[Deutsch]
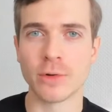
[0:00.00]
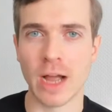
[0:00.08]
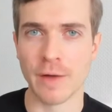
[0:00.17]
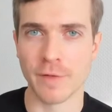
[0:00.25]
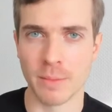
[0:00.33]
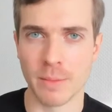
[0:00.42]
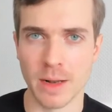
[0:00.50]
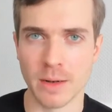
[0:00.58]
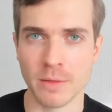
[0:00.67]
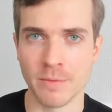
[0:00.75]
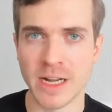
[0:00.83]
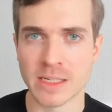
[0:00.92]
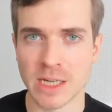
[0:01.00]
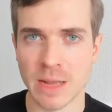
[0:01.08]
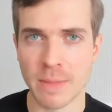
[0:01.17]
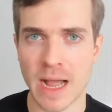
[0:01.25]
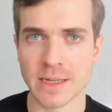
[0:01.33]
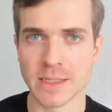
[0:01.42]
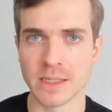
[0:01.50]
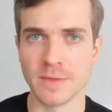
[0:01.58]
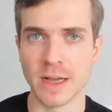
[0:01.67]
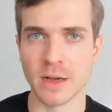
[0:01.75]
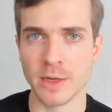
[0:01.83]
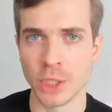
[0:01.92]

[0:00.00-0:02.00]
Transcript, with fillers: doch einfach mal, wie das in der Praxis wäre.